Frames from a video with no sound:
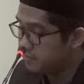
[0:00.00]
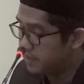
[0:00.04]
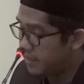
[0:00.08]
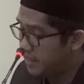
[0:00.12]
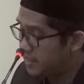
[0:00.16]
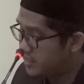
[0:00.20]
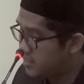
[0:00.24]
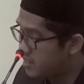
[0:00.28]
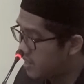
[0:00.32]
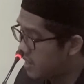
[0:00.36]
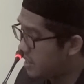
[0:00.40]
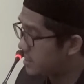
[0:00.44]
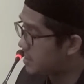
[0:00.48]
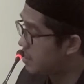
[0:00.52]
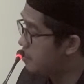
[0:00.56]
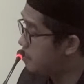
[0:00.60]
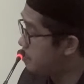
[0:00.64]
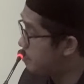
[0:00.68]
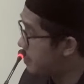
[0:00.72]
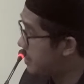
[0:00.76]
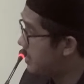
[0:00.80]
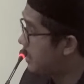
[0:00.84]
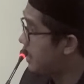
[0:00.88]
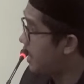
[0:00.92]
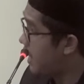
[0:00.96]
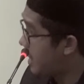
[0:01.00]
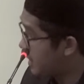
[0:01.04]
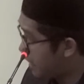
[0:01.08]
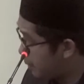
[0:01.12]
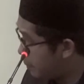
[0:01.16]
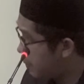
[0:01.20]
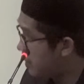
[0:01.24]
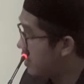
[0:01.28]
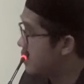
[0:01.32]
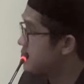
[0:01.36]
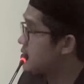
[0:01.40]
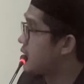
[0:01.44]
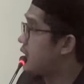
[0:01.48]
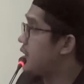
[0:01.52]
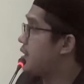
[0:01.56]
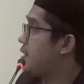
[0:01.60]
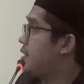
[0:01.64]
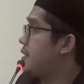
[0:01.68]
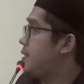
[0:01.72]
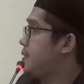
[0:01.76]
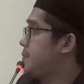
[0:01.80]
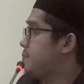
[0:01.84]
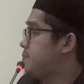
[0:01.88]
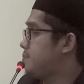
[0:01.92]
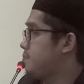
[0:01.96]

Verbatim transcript: hijrah tempat yang ada pada saat ini.